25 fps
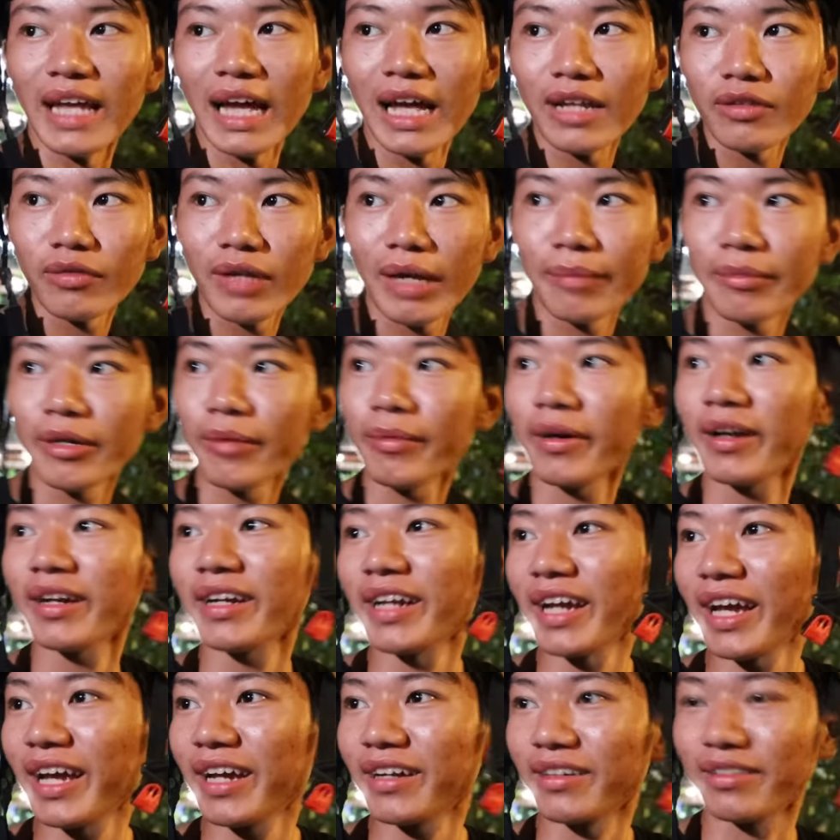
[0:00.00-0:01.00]
dạ tụi em cảm ơn
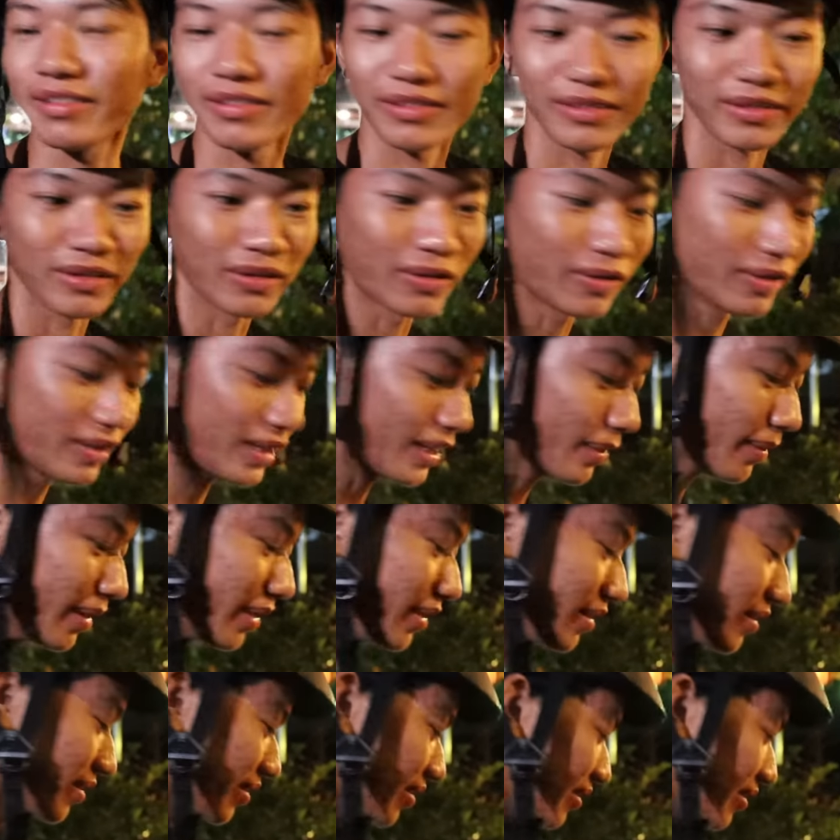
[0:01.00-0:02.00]
anh khang thôi đi bay